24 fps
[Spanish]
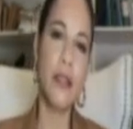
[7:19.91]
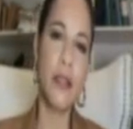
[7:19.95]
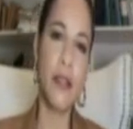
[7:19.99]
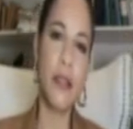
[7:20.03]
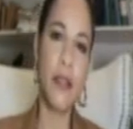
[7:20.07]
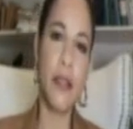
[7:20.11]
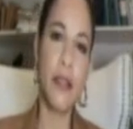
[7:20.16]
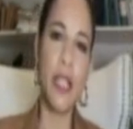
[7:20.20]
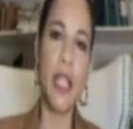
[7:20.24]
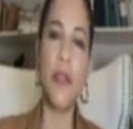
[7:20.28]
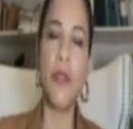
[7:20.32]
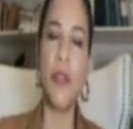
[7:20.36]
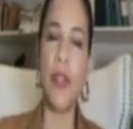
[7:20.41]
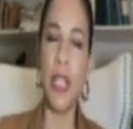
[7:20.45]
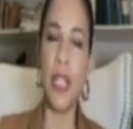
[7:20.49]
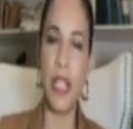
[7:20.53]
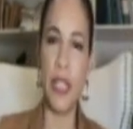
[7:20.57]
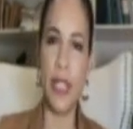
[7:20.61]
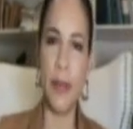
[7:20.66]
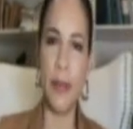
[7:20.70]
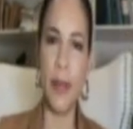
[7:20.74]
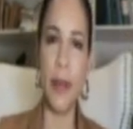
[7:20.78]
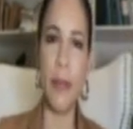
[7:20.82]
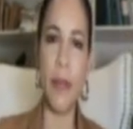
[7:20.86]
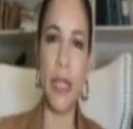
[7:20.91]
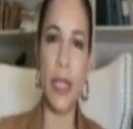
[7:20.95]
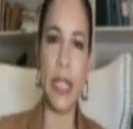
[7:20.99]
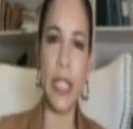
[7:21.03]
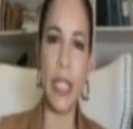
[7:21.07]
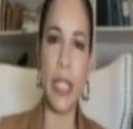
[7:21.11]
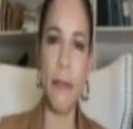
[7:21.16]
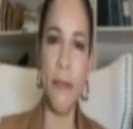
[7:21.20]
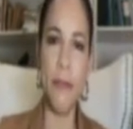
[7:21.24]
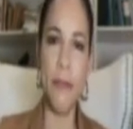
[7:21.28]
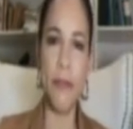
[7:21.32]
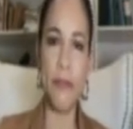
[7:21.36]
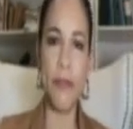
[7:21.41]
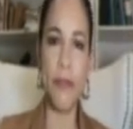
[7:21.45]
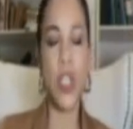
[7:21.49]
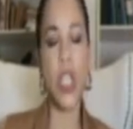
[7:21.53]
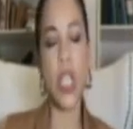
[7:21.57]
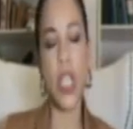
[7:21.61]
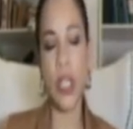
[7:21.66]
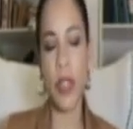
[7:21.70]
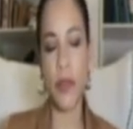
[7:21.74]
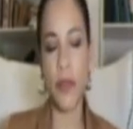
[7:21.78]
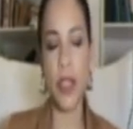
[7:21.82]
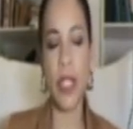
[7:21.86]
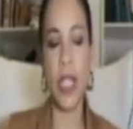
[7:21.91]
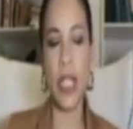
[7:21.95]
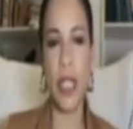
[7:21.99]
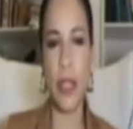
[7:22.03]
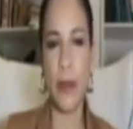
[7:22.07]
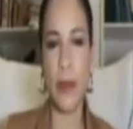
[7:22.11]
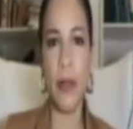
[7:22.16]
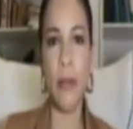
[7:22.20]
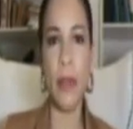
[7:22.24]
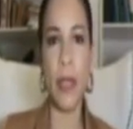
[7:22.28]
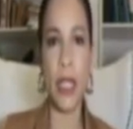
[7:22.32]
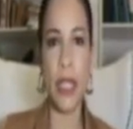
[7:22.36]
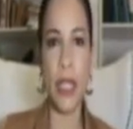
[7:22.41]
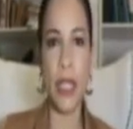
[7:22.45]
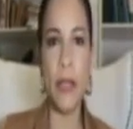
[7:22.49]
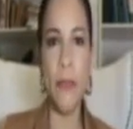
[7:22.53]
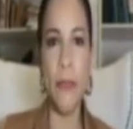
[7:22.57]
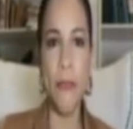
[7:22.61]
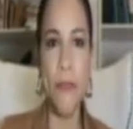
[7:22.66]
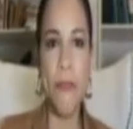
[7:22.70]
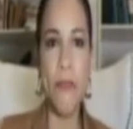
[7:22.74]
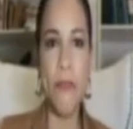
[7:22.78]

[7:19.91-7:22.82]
caso? Definitivamente, sí, definitivamente.